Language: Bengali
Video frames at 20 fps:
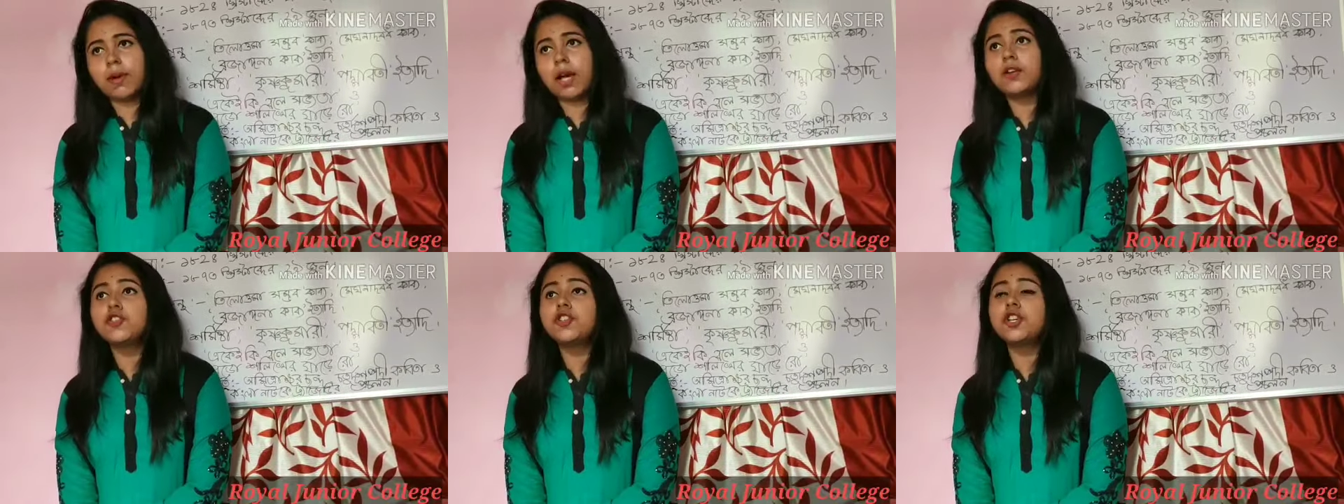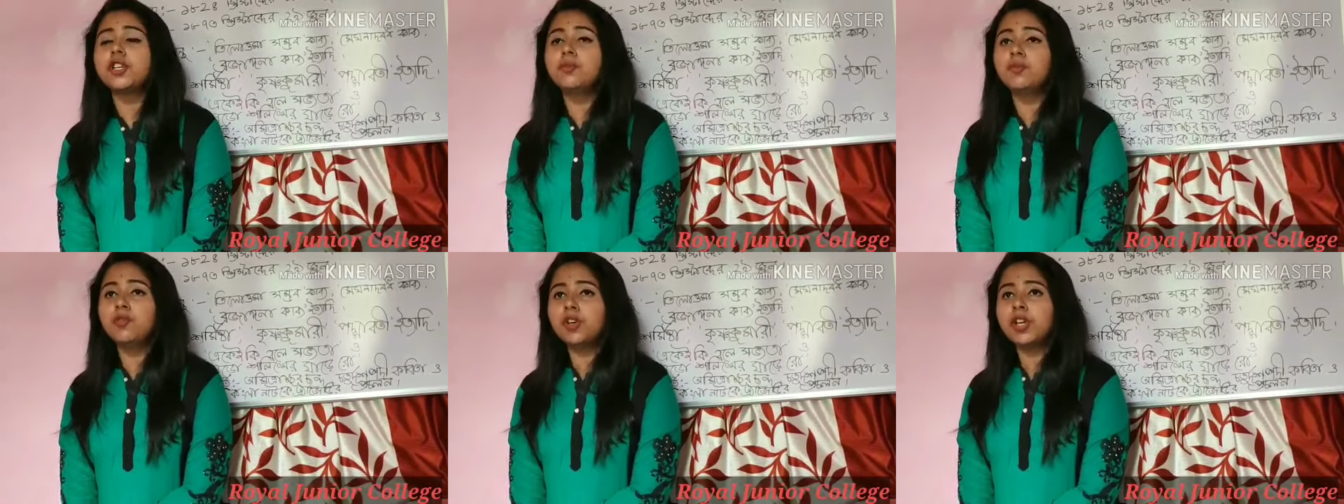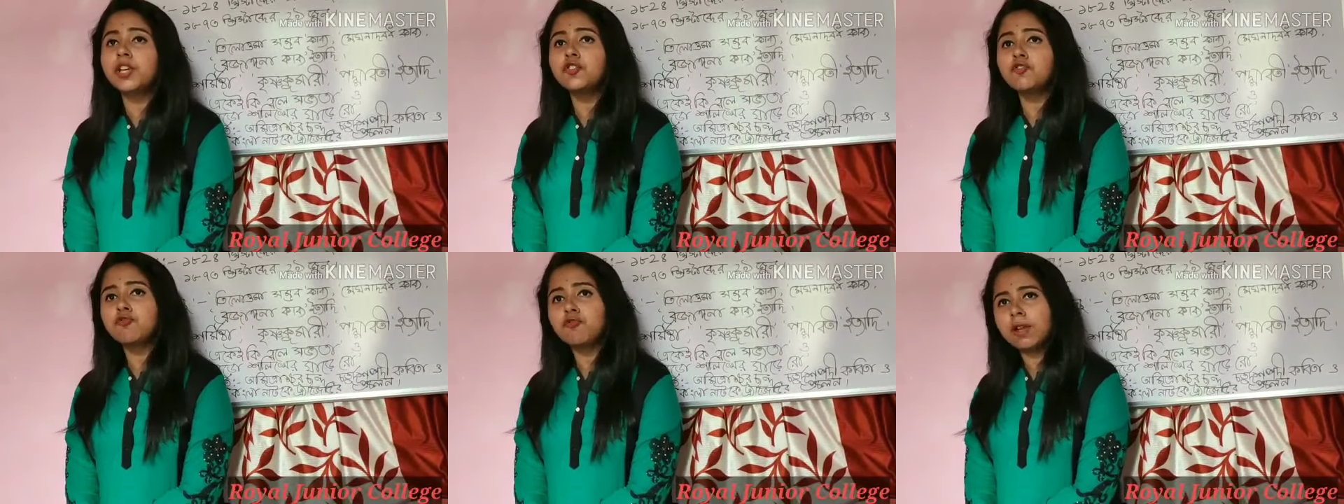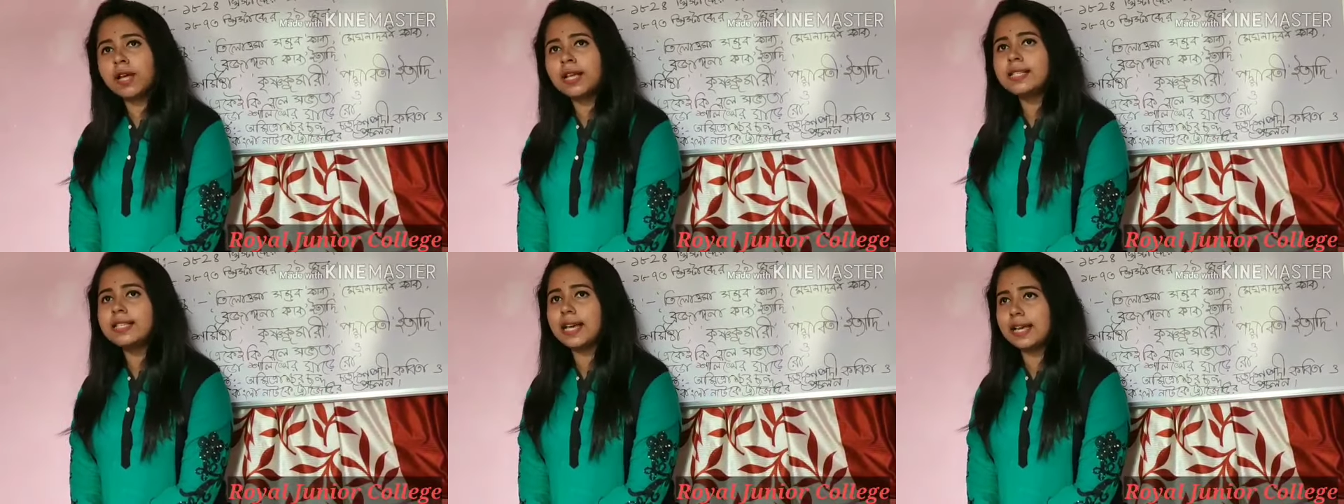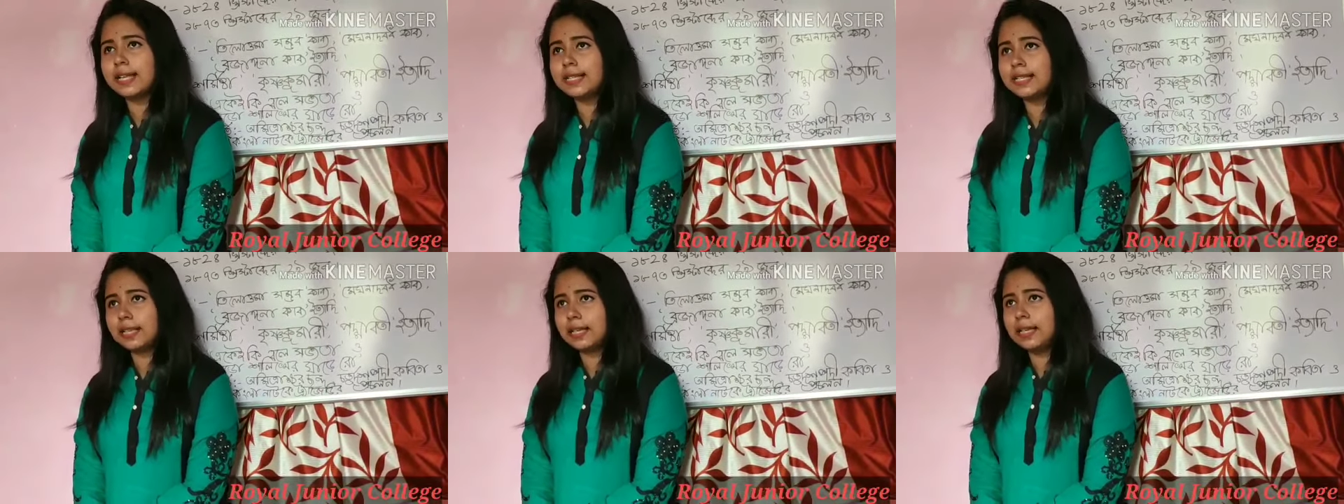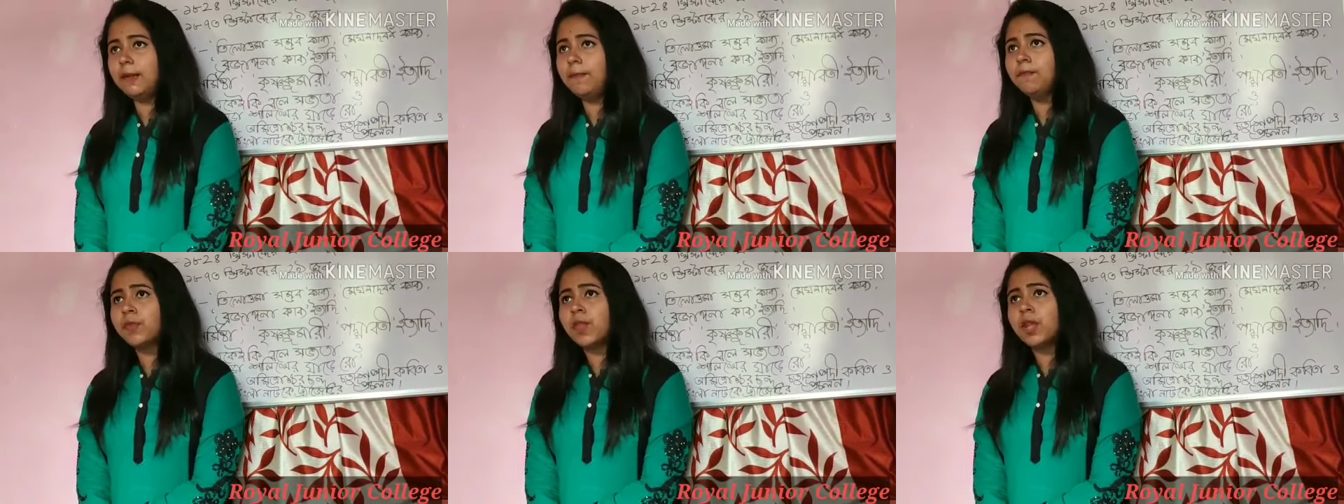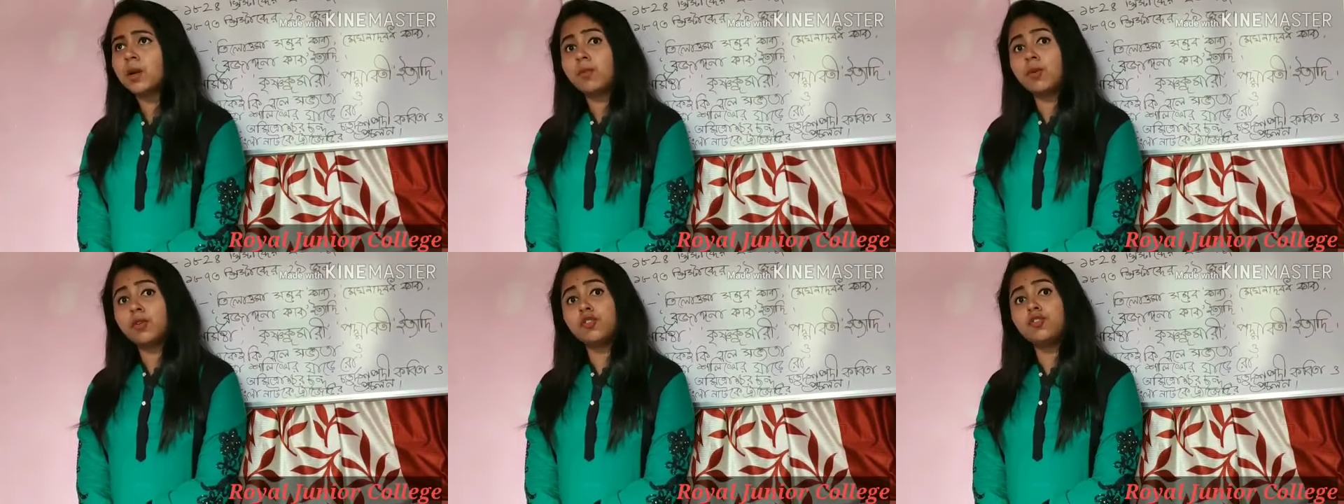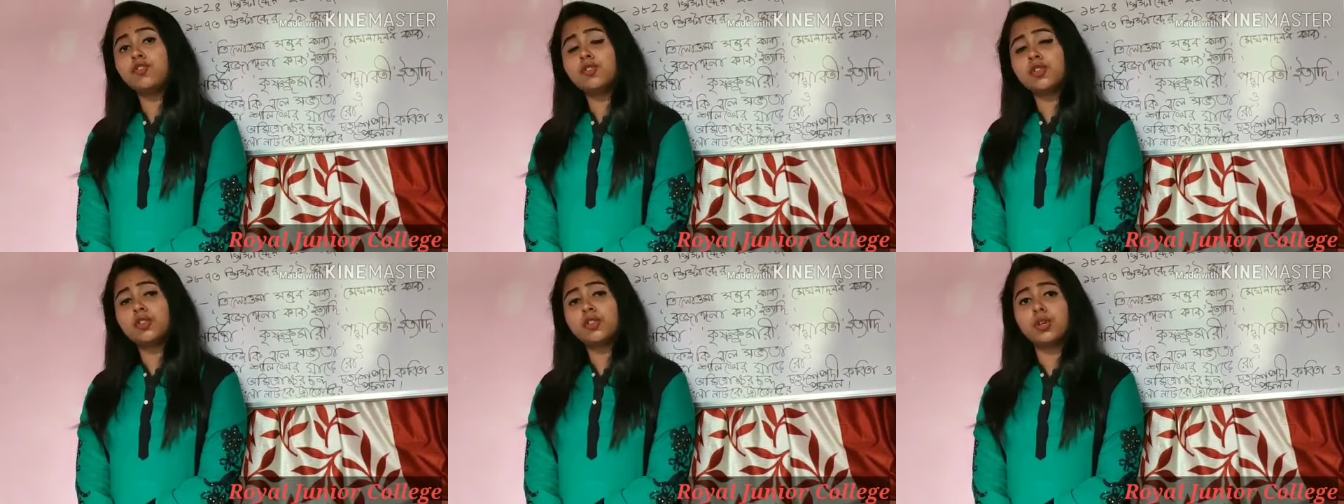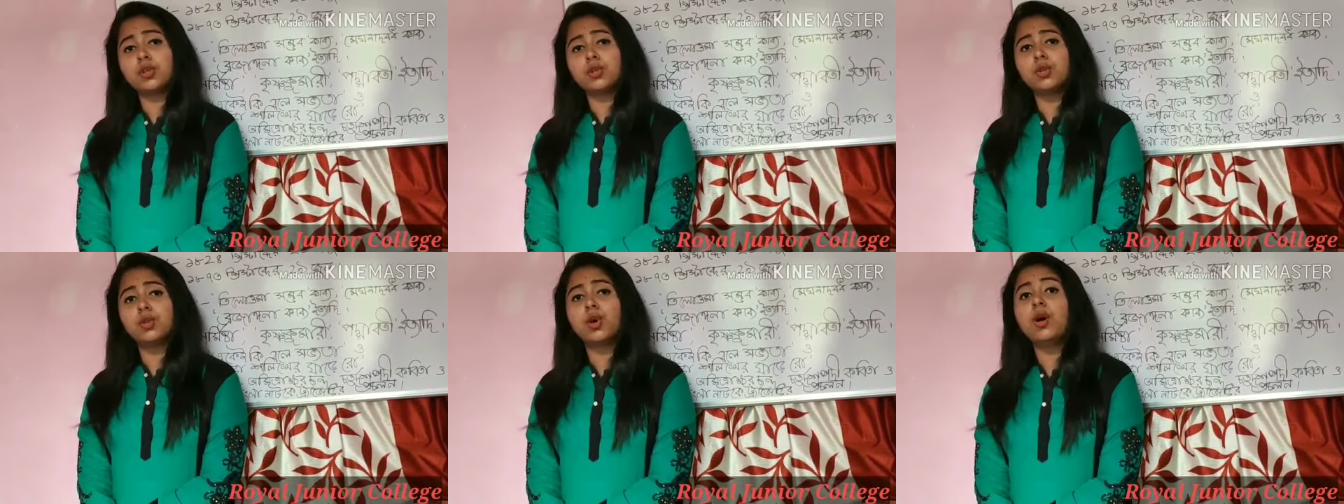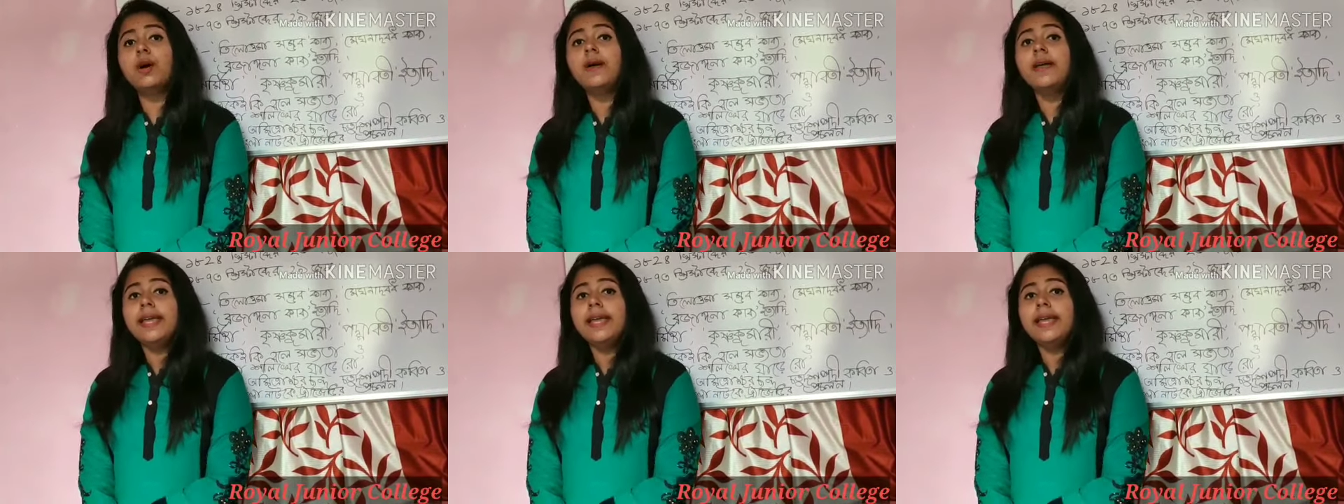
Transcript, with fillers: মানুষের মুখে শোনা যায় যে মধুসূদন দত্ত